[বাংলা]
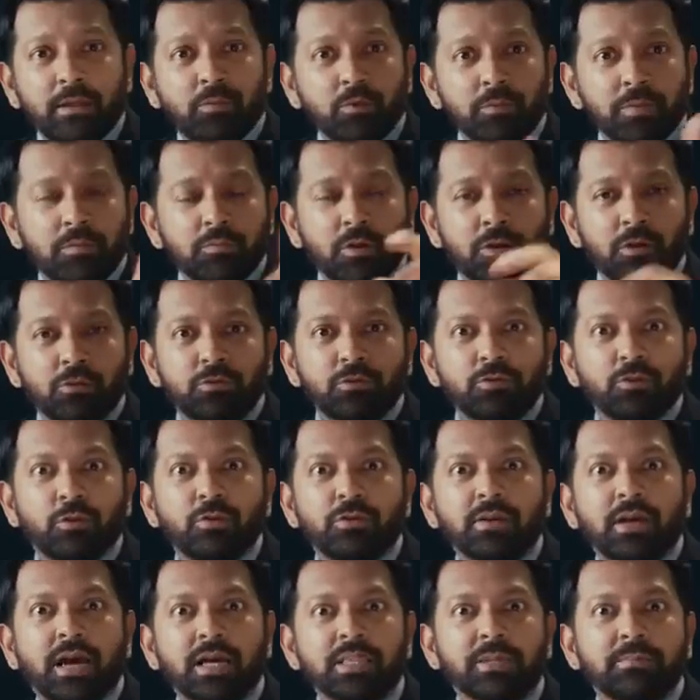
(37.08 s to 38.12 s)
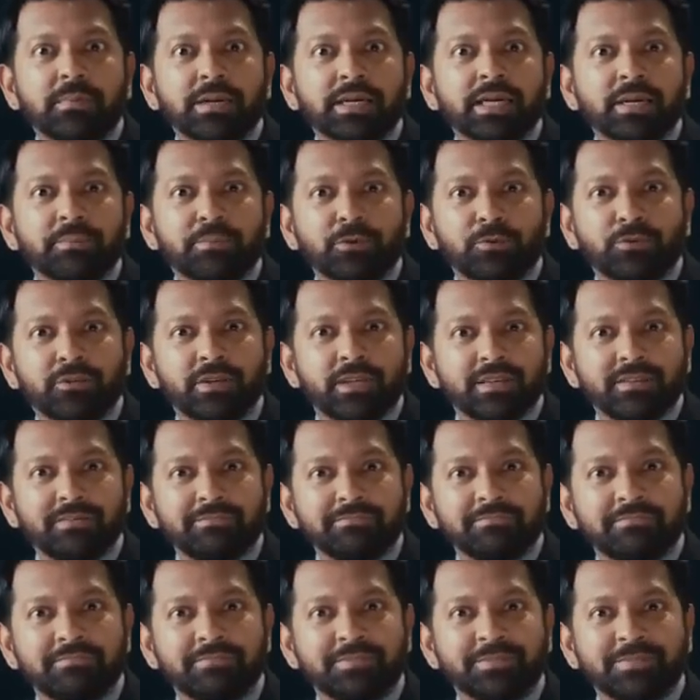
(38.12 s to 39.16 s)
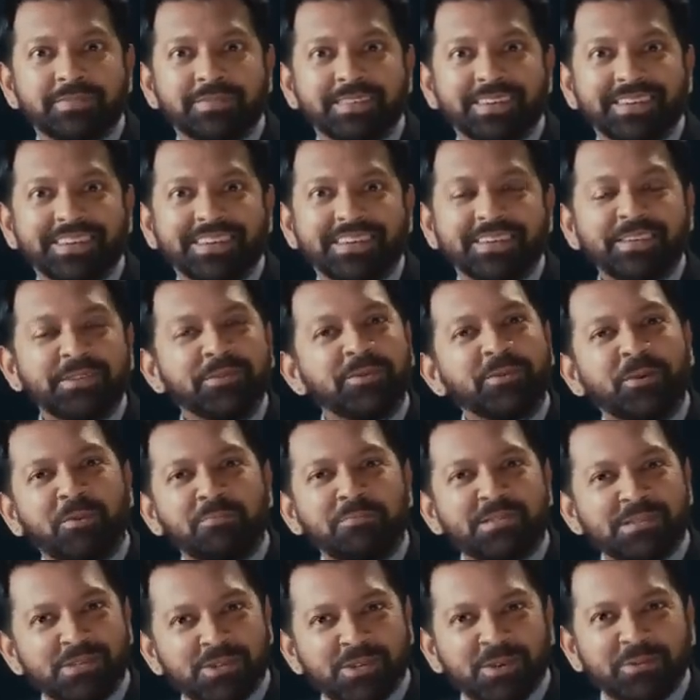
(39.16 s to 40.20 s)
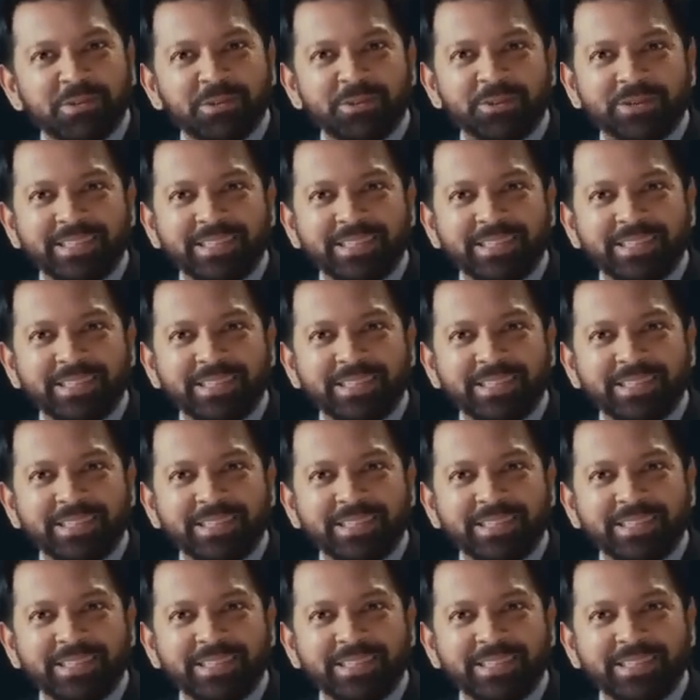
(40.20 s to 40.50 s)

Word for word: এই তুমি বলো তো তখন হাত পা কেঁপে ওঠে এটা কিন্তু কম বেশি সবার